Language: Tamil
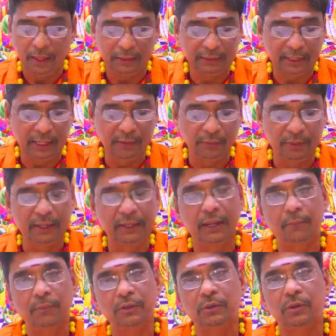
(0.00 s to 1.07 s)
அந்த அறிவுரை
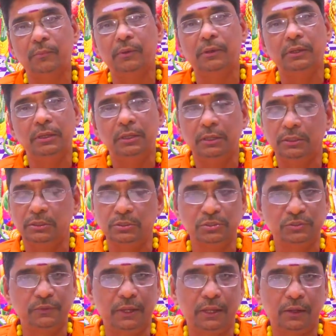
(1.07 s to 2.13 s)
நமக்கும் ரொம்ப
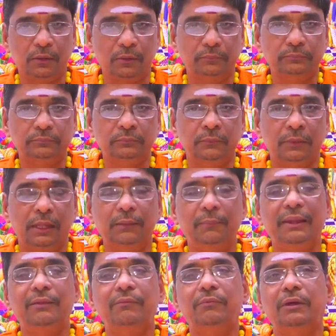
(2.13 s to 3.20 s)
யூஸ்ஃபுல்லாக இருக்கும்
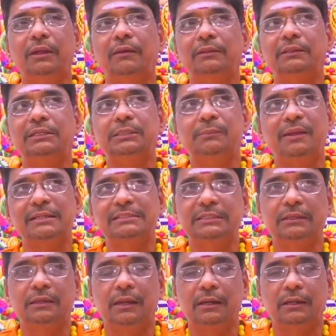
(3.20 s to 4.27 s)
அதேமாதிரி இவங்கள
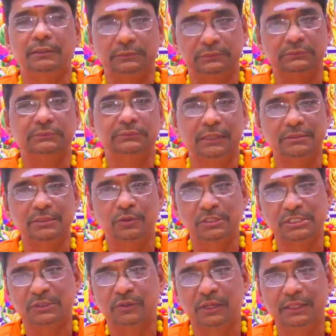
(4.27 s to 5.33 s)
ரிஷபராசிக்காரர்கள் தயவுசெய்து
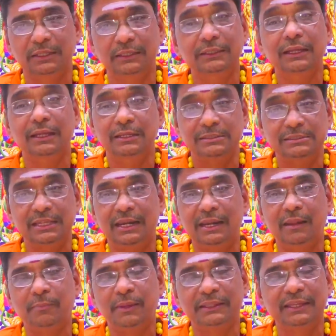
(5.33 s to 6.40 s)
கோச்சக்கூடாது
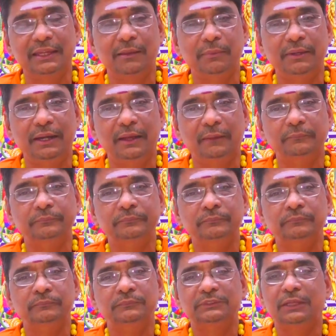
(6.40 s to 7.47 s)
ஜென்ரலாக பார்த்தீங்க அப்படின்னா
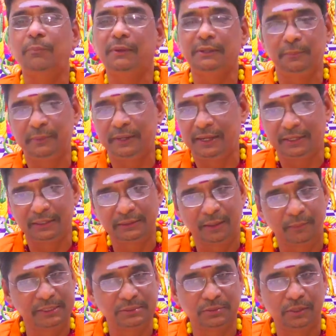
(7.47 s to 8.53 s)
சாப்பாட்டு பிரியர்கள்
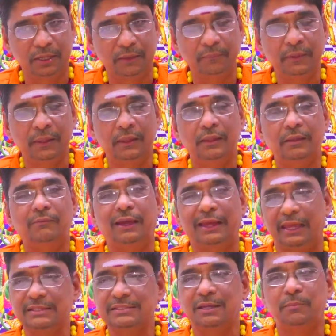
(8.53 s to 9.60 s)
அப்படின்னு சொல்லலாம்
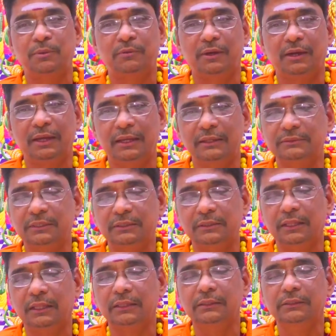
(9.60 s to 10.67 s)
வகையாக சாப்பிடுவாங்க
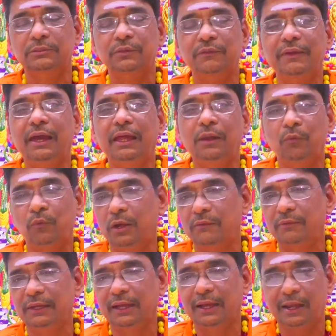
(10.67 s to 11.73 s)
அதாவது சுவையான
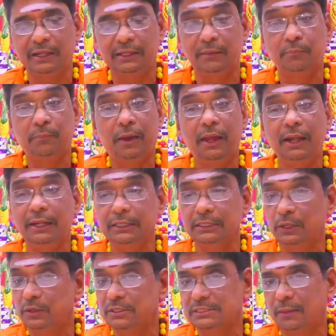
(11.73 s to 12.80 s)
உணவை கரெக்டாக
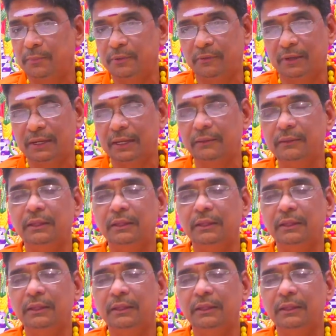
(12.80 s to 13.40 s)
பாராட்டுதலோடு சாப்பிடுவாங்க